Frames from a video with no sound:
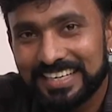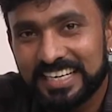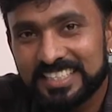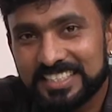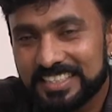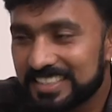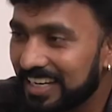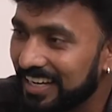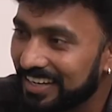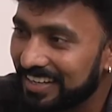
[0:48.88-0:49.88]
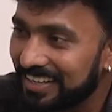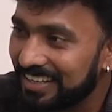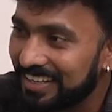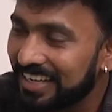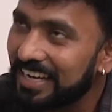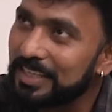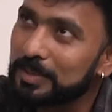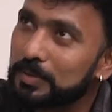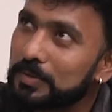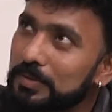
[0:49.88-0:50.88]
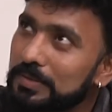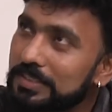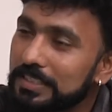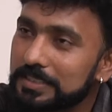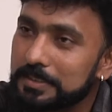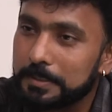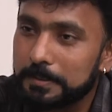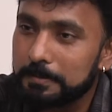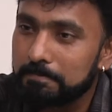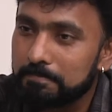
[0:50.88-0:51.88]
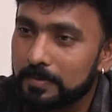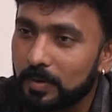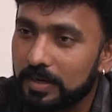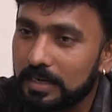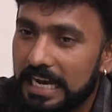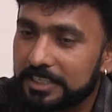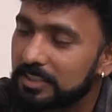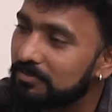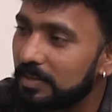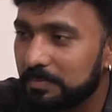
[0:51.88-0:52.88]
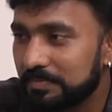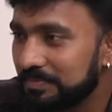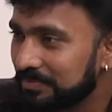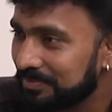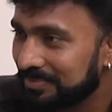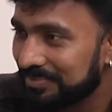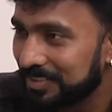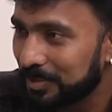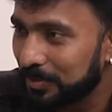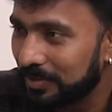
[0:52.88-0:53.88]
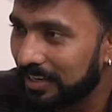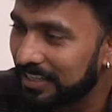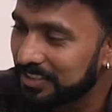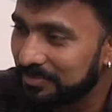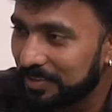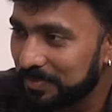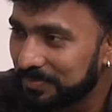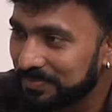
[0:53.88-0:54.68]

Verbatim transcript: ఎనర్జెటిక్ స్టార్ ఆయనతో చేస్తే ఒక యాక్షన్ ఫిల్మ్ టోటల్ యాక్షన్ ఫిల్మ్